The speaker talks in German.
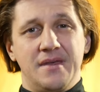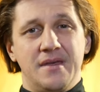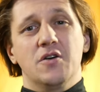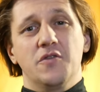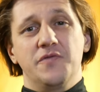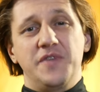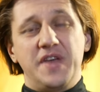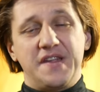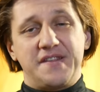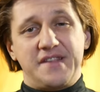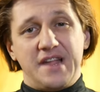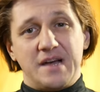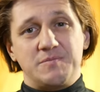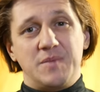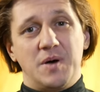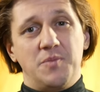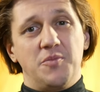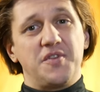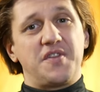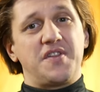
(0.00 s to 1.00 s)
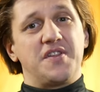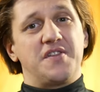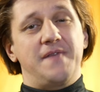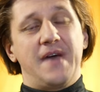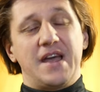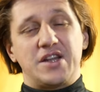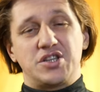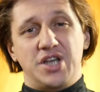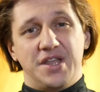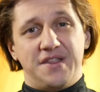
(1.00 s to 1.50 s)
Und wie gesagt, man muss es
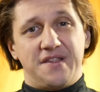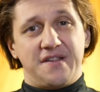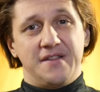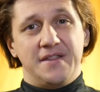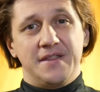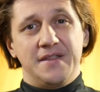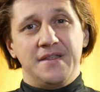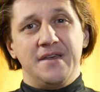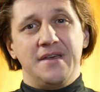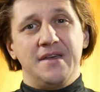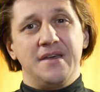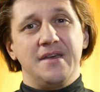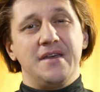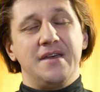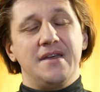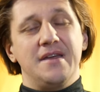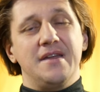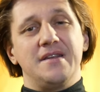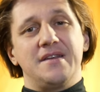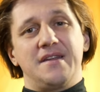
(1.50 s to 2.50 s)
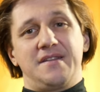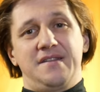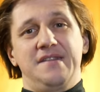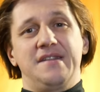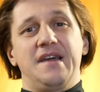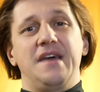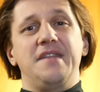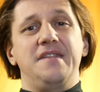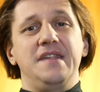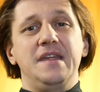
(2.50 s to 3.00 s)
wertschätzen, dass sie
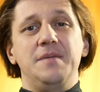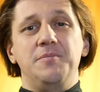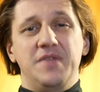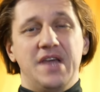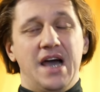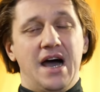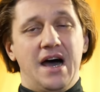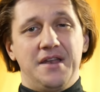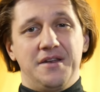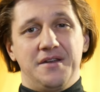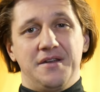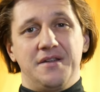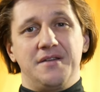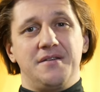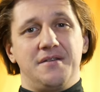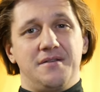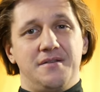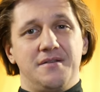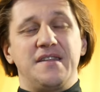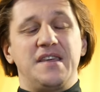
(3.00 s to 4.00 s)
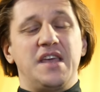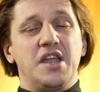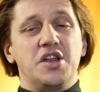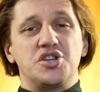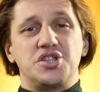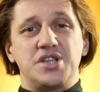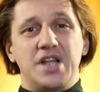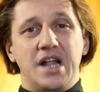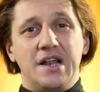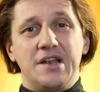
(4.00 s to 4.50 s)
seit sieben Jahren sich
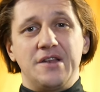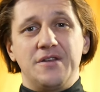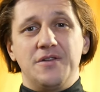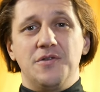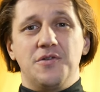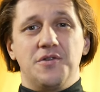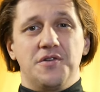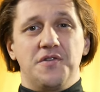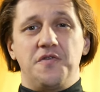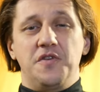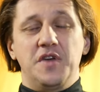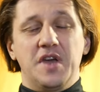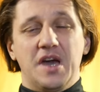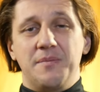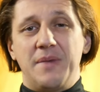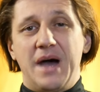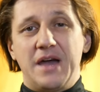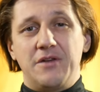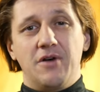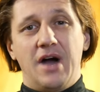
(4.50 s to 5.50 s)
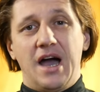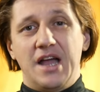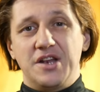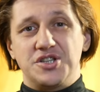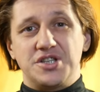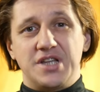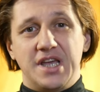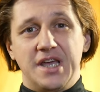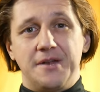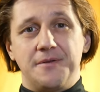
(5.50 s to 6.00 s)
hinstellen und für ihre Meinung
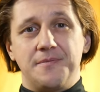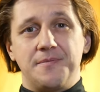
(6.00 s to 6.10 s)
einstehen.